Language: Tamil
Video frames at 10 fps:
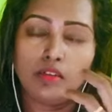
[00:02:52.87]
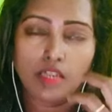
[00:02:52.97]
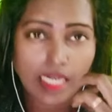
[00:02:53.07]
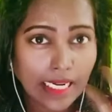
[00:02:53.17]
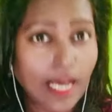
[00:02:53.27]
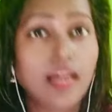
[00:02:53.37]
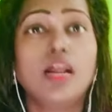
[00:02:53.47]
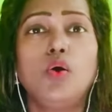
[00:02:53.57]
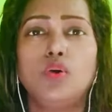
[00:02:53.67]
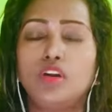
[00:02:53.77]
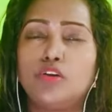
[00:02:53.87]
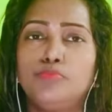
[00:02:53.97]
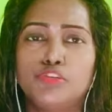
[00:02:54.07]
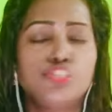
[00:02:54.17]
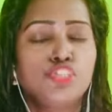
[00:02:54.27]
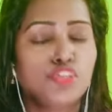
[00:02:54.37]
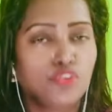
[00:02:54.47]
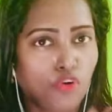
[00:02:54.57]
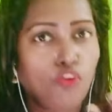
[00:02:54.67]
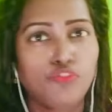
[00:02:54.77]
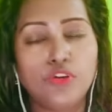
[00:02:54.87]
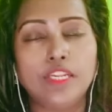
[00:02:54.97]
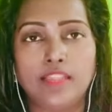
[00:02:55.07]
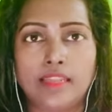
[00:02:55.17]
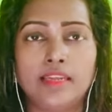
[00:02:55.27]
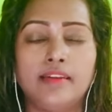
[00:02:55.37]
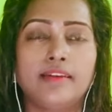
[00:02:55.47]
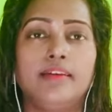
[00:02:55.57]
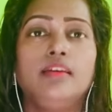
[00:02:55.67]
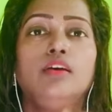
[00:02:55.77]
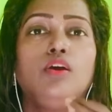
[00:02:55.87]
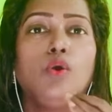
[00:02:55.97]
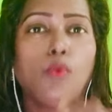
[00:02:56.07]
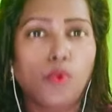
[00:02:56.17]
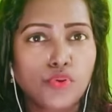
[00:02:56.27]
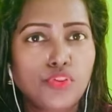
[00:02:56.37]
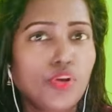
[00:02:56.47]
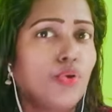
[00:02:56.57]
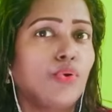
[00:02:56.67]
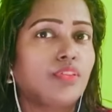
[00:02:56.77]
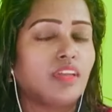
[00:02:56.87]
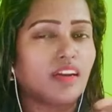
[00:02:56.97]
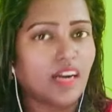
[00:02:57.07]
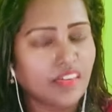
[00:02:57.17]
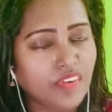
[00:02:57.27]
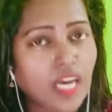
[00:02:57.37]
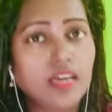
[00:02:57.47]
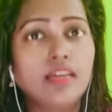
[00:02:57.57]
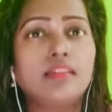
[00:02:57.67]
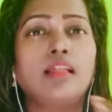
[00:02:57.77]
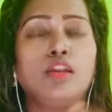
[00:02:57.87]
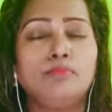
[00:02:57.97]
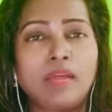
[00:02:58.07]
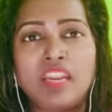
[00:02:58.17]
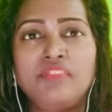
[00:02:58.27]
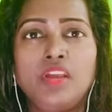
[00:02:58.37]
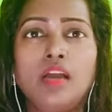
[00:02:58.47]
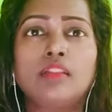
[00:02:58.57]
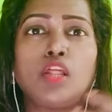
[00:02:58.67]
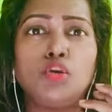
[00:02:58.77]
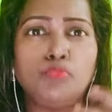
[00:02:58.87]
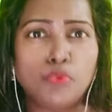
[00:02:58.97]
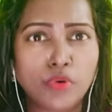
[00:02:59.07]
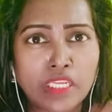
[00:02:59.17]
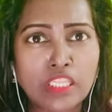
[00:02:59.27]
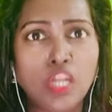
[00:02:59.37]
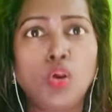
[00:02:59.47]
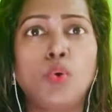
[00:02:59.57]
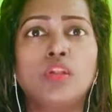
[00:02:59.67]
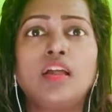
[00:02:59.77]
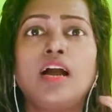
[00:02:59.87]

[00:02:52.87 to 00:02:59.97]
கிளியராக உங்களுக்கு புரிஞ்சிருக்கும் ஃபுல்லி நினைக்கிறேன் ஒருத்தருக்கு ஒருத்தர் கணவனாக இருந்தாலும் மனைவியாக இருந்தாலும் புரிதலோடு தான்